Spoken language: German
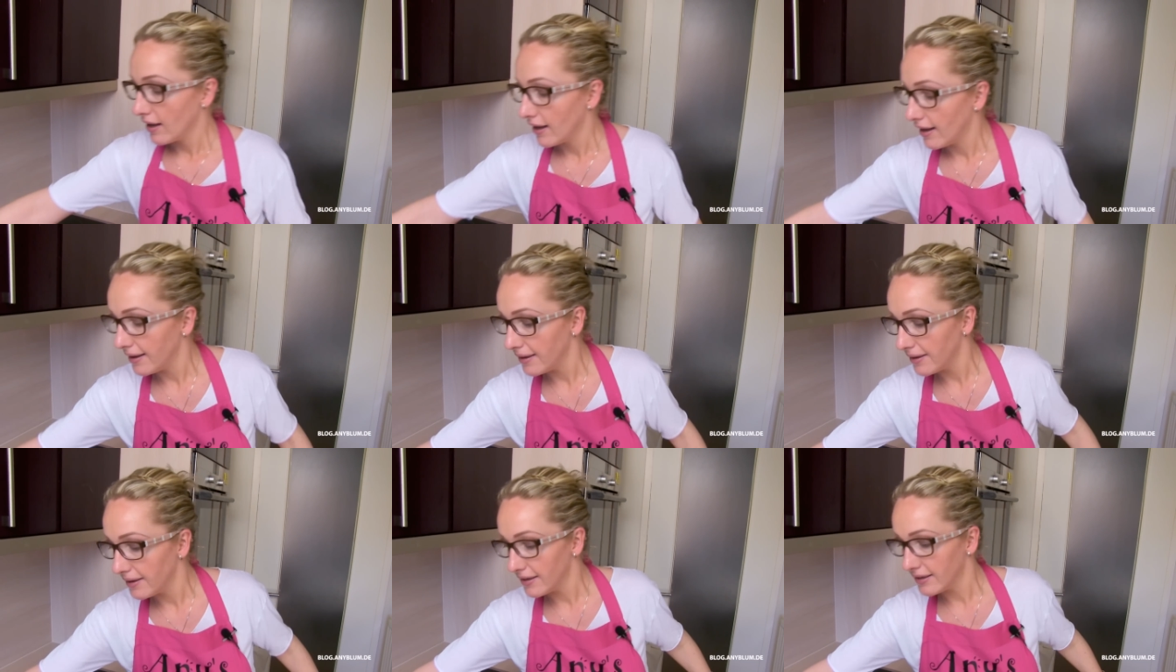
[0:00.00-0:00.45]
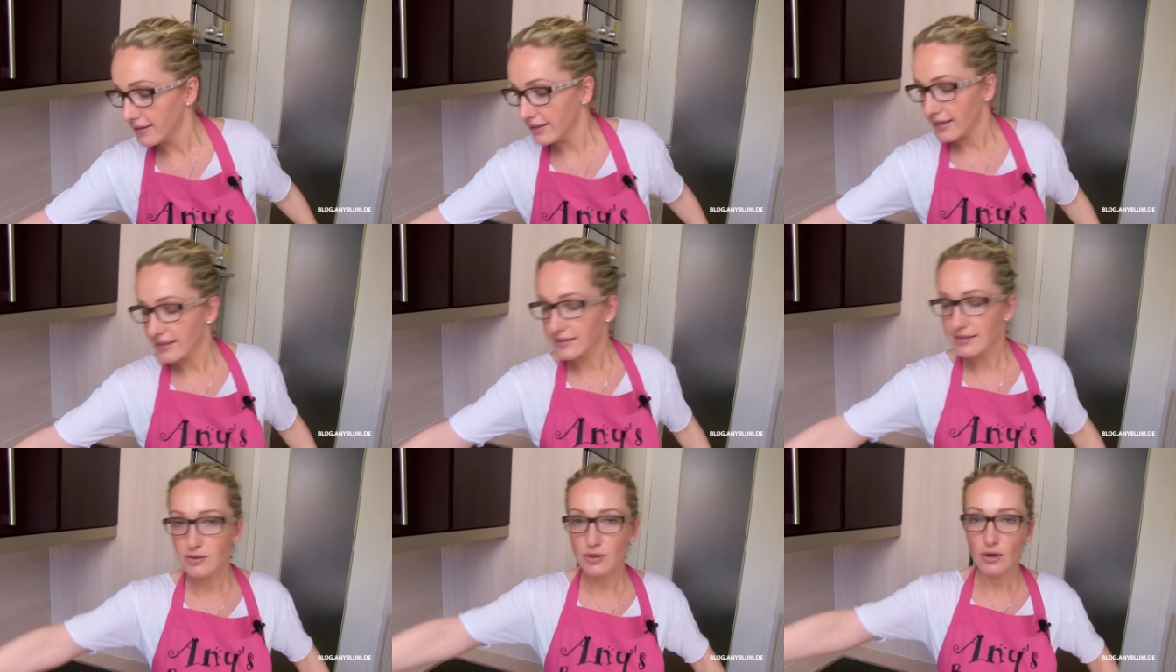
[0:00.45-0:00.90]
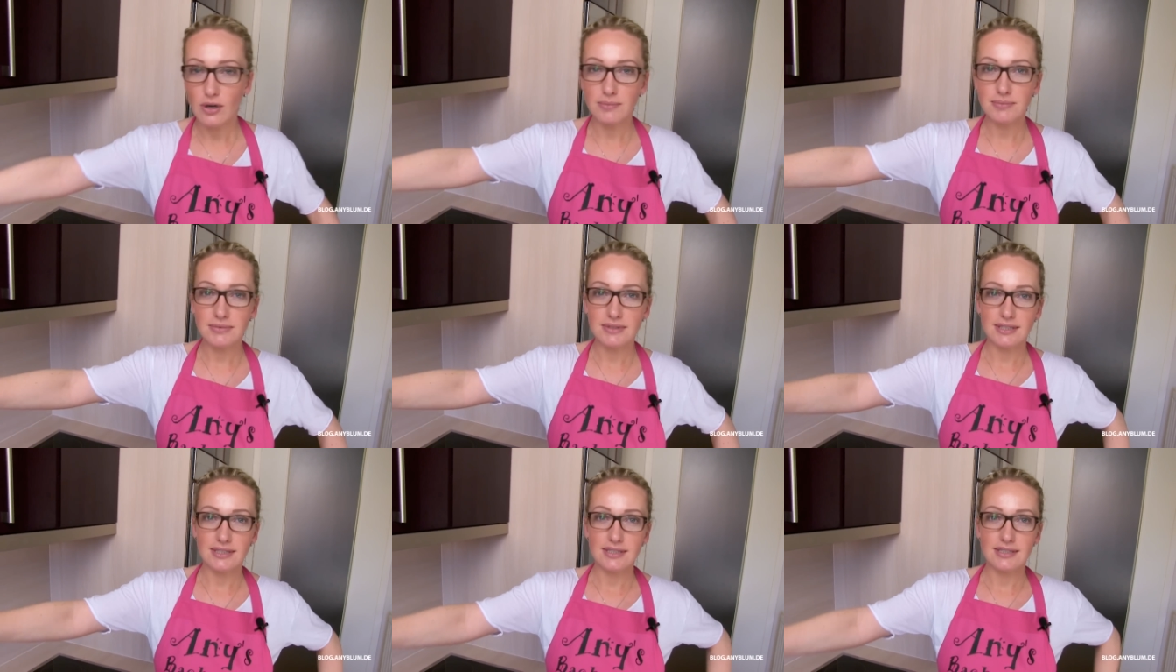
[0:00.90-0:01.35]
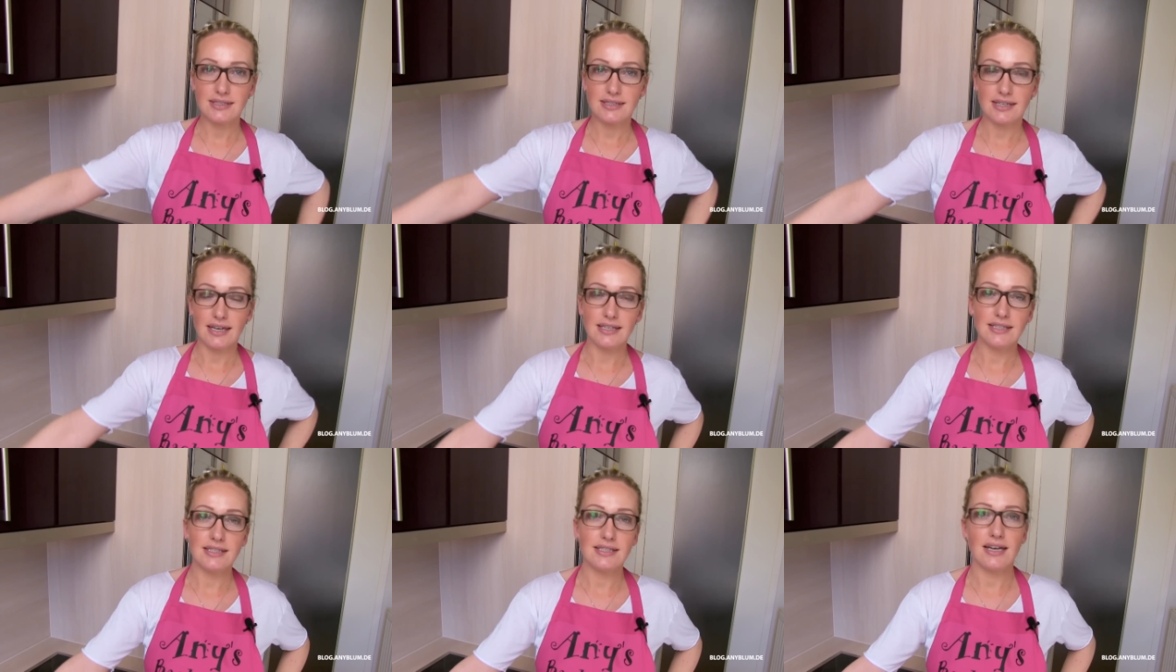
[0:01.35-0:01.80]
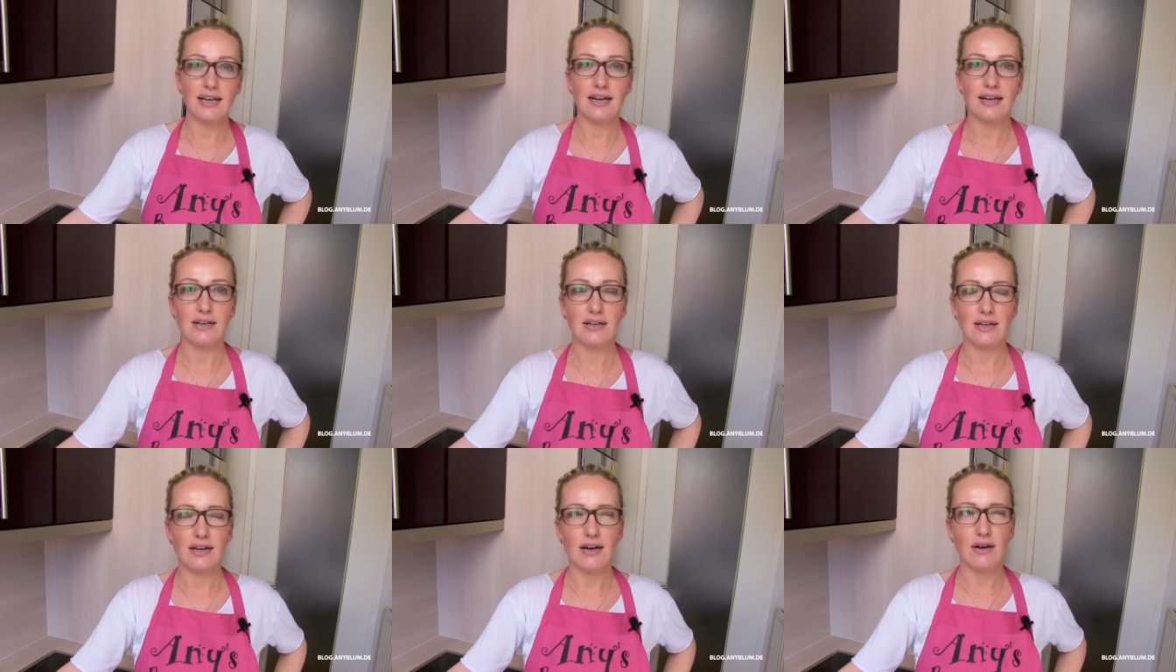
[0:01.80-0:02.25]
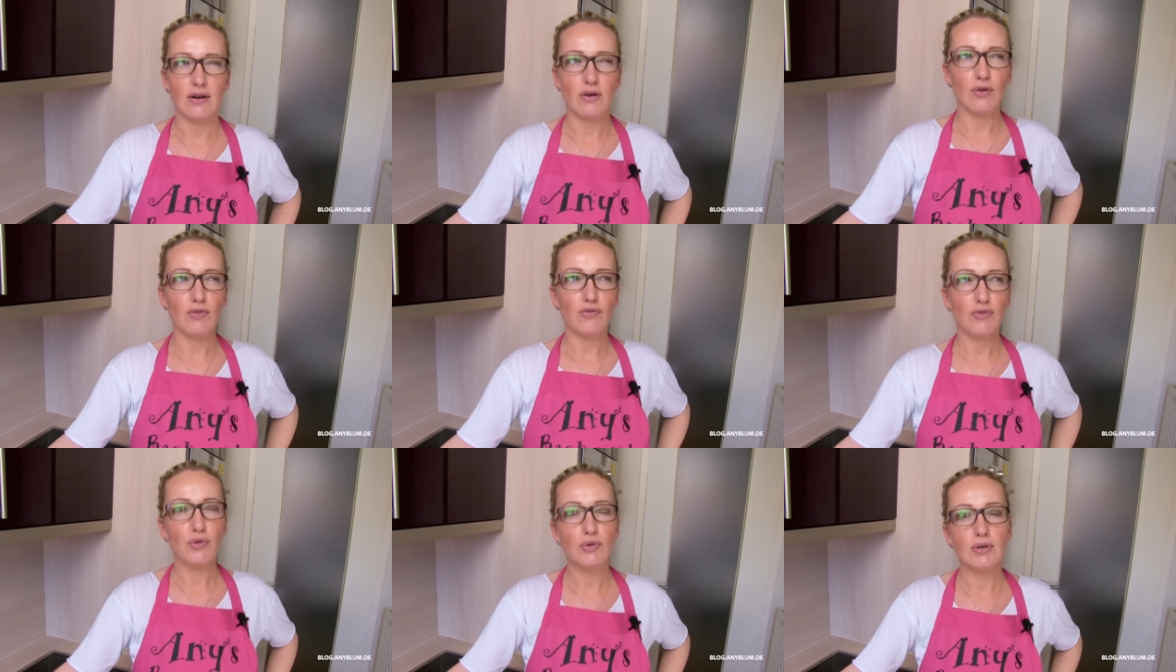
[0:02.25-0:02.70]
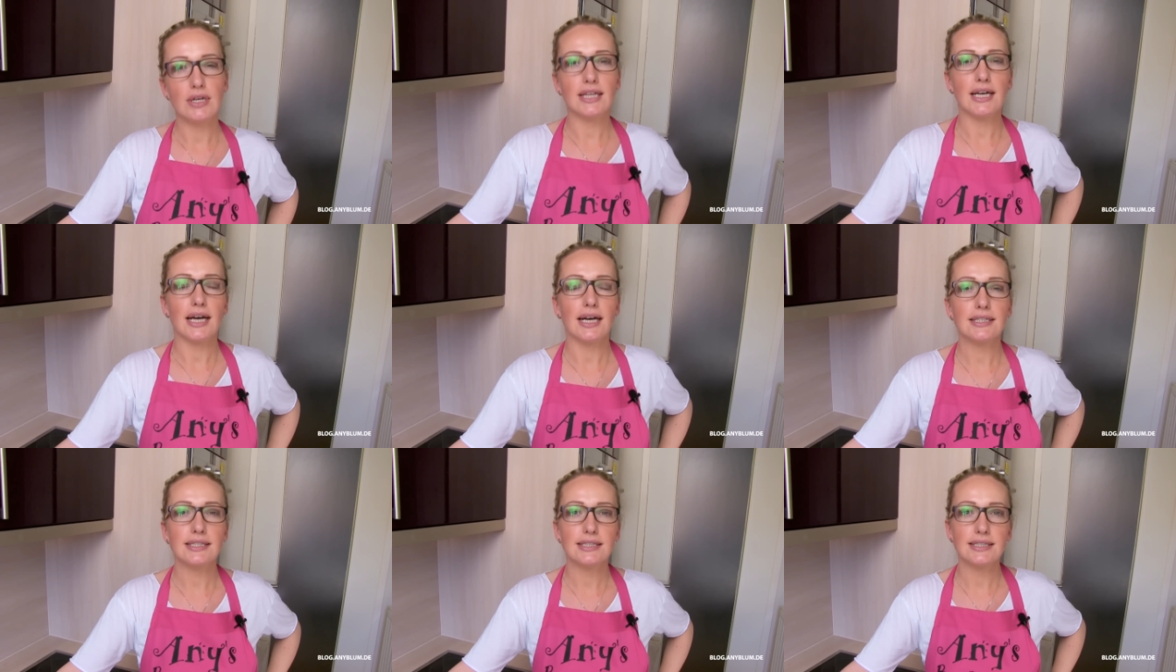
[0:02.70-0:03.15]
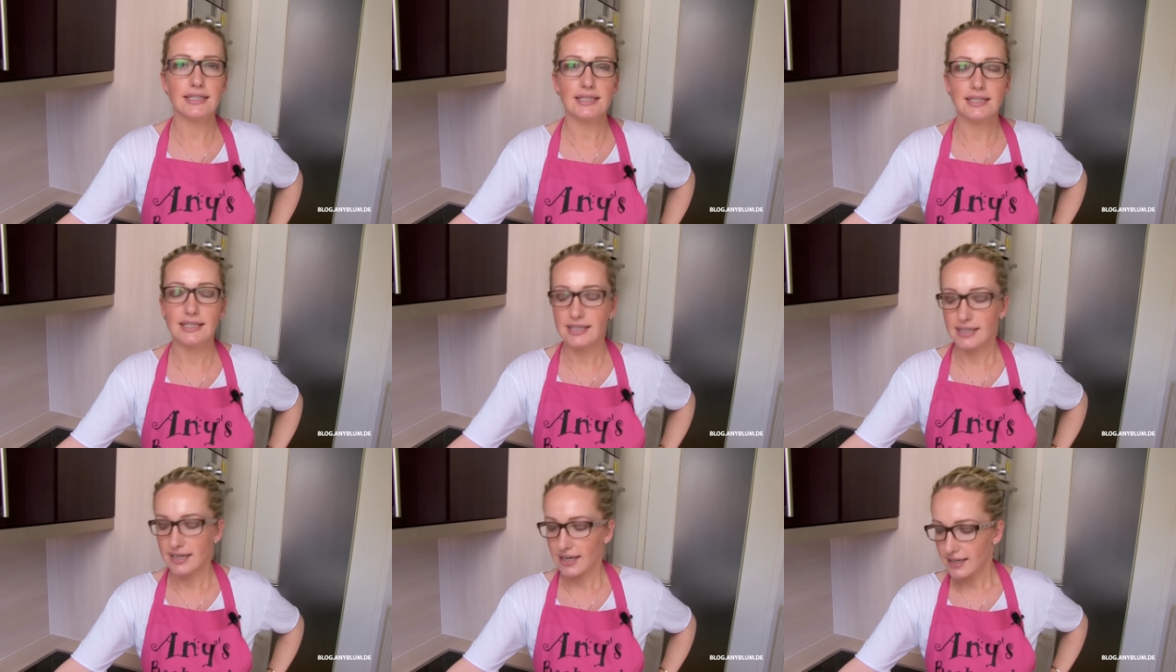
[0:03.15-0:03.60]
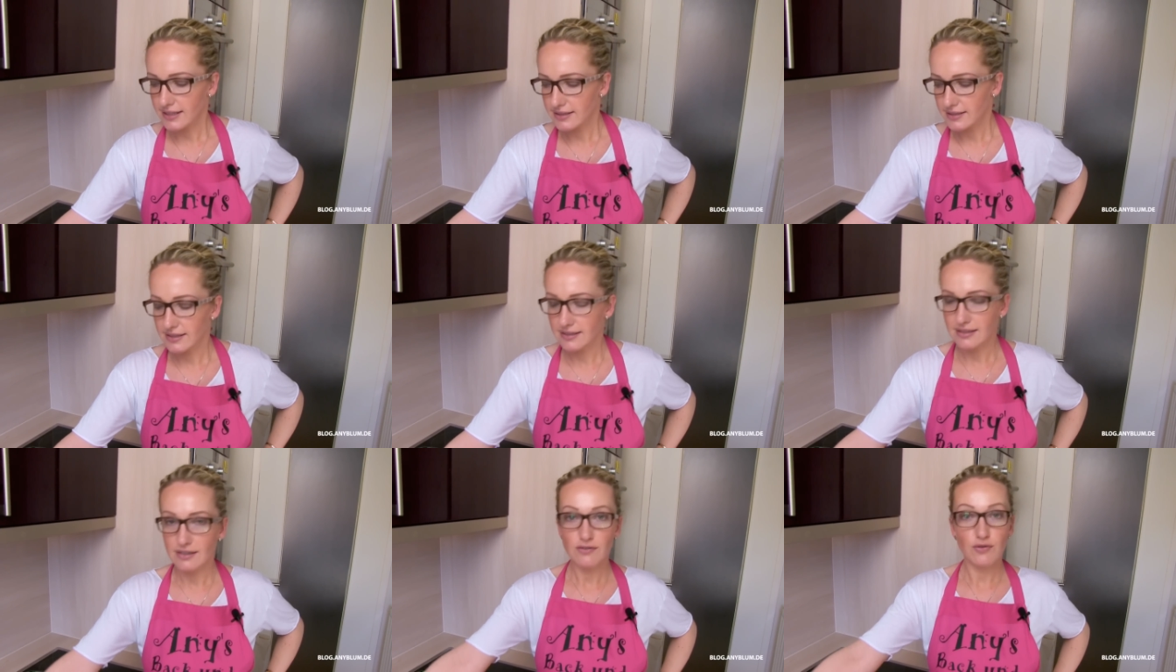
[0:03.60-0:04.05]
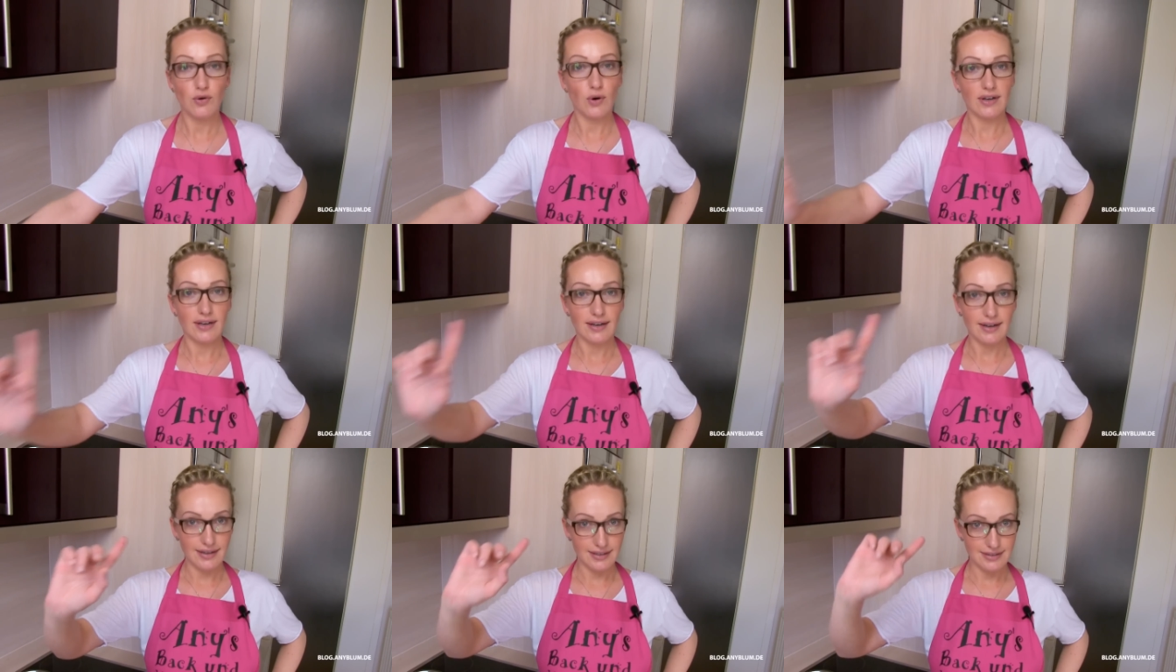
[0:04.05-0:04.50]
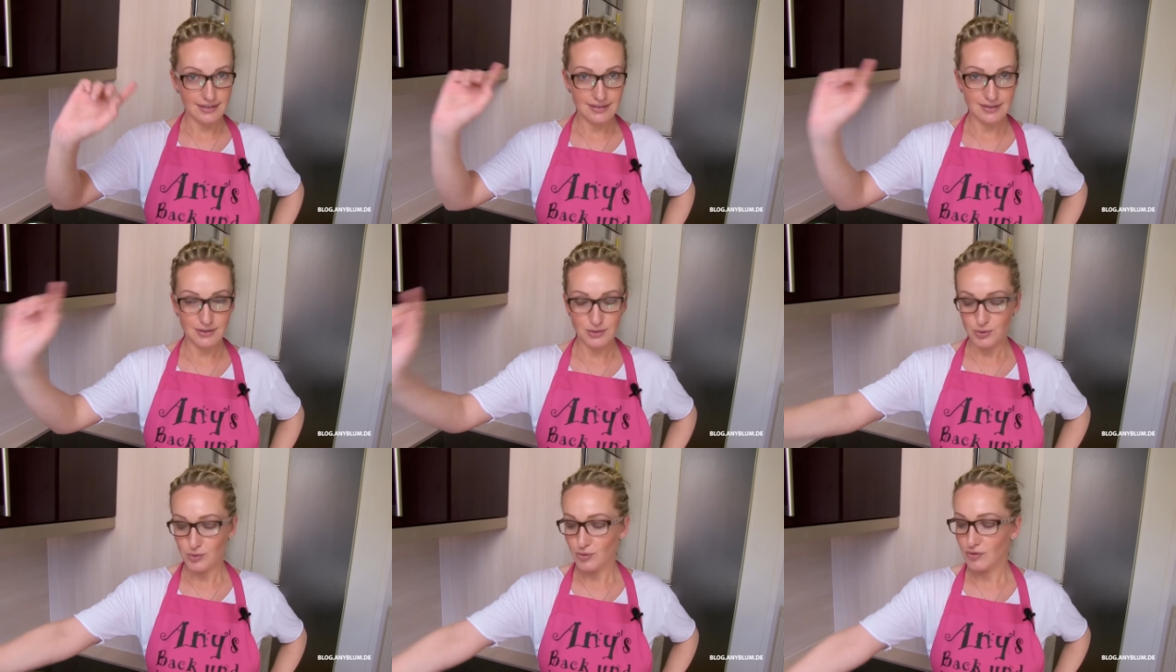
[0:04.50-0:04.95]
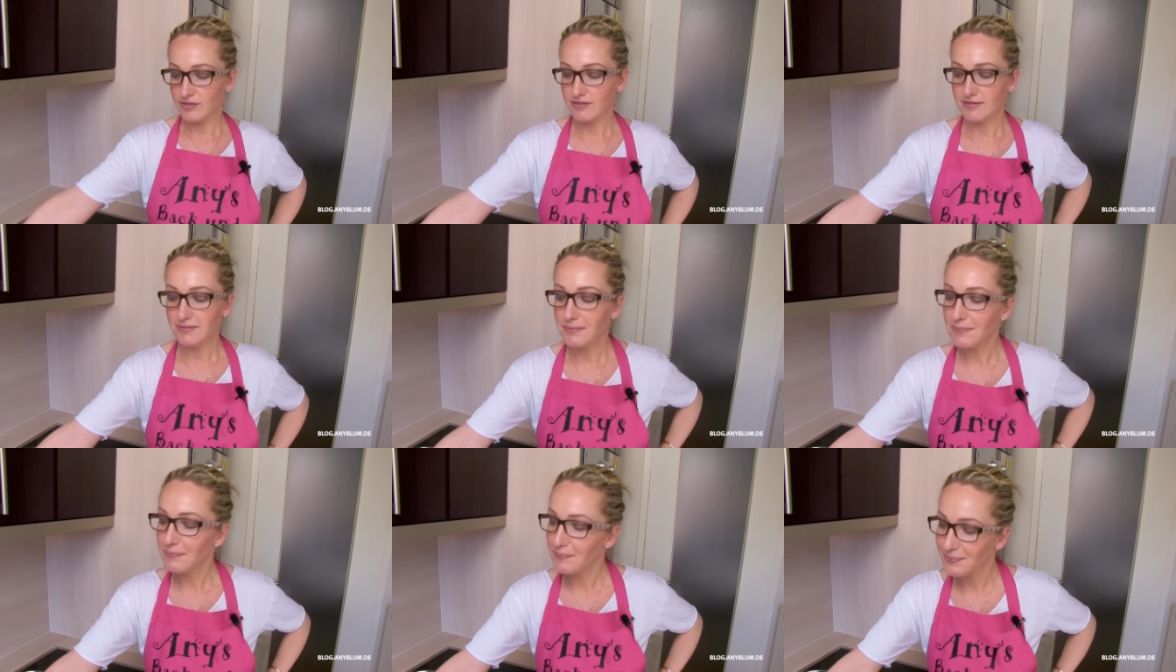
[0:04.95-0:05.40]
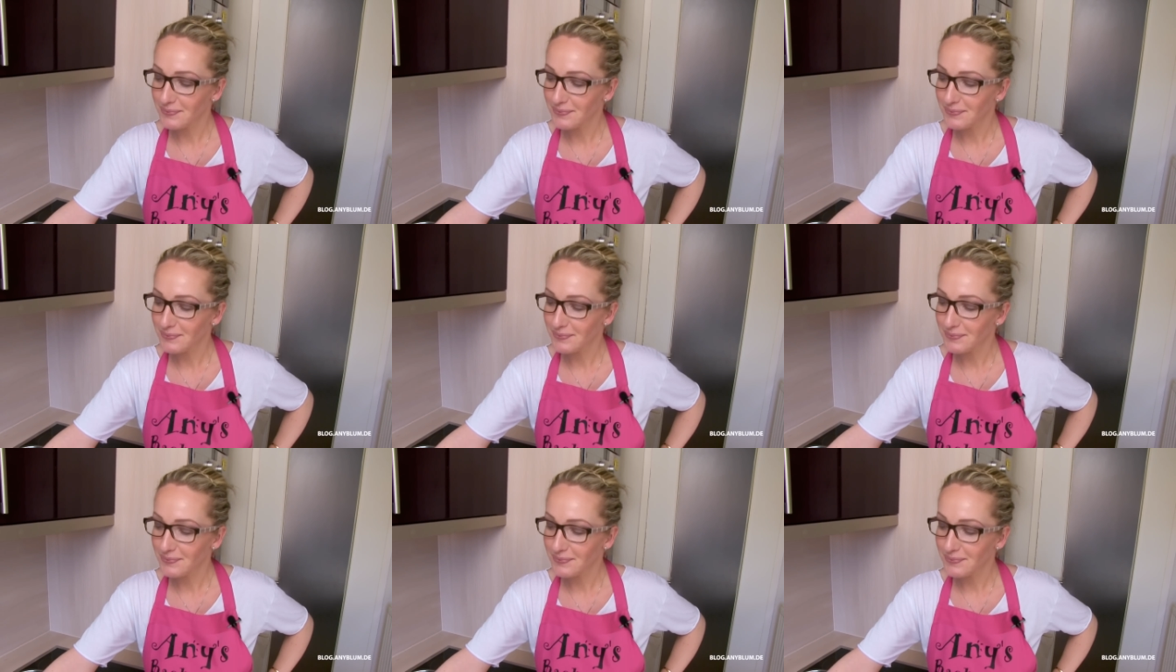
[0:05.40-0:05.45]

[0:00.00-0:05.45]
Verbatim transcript: äh, jetzt kommt das Ganze auf 180 Grad in den vorgeheizten Ofen.